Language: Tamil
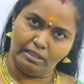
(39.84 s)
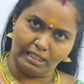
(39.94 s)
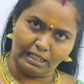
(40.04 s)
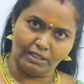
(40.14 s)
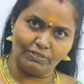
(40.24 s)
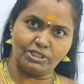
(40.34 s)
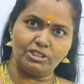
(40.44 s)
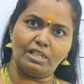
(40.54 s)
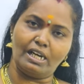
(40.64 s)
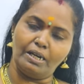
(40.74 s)
நிற்க
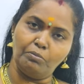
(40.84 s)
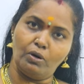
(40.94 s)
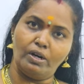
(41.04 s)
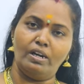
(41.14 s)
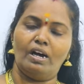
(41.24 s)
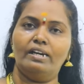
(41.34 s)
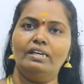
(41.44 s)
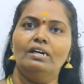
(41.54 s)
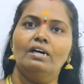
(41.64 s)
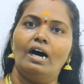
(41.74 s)
வச்சு கண் முன்னாடி
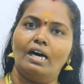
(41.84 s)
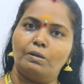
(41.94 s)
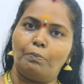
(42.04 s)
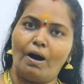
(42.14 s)
அதை